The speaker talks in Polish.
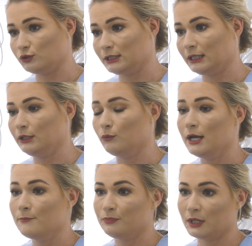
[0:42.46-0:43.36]
ocenił
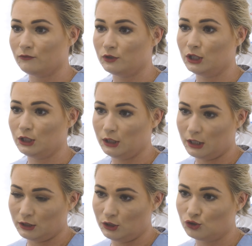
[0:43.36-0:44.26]
nawyki
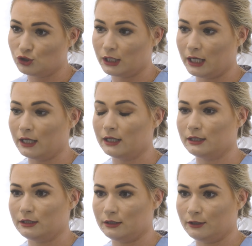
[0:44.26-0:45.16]
higieniczne
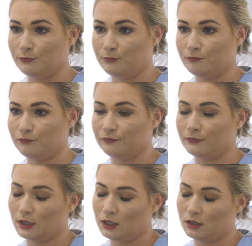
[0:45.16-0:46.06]

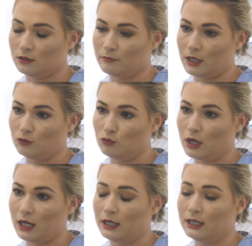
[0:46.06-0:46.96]

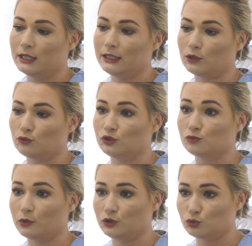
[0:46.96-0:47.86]
malucha, jak również
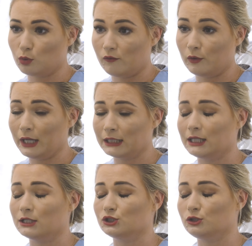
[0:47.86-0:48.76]
poinstruował, jak
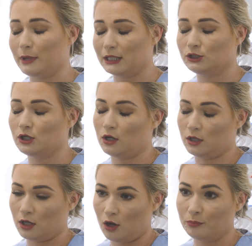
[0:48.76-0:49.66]
należy dbać
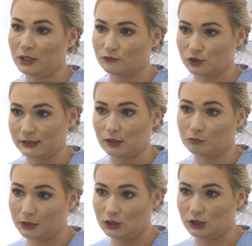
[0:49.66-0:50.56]
o pierwsze ząbki